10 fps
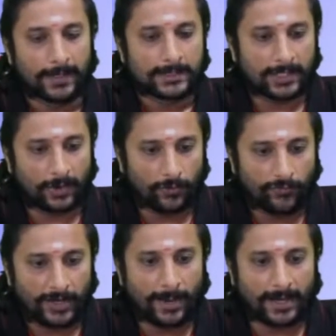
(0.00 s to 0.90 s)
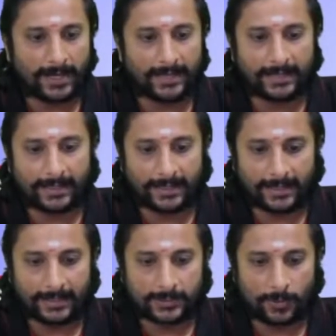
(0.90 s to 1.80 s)
ஸோ என்னோடய ஃபீட்பேக் நான் எடுக்கிறேங்க
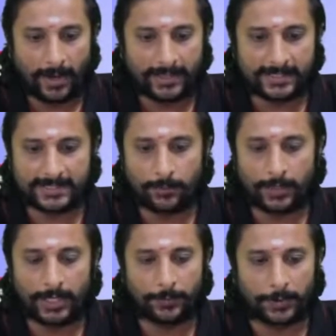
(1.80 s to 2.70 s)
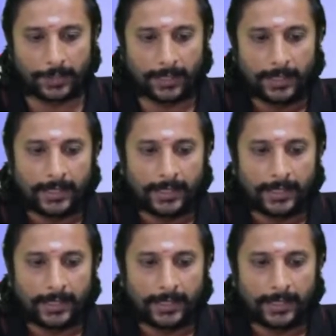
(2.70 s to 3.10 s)
ஸோ மைனஸ் நான் முன்னாடி போட்டிருக்கேன்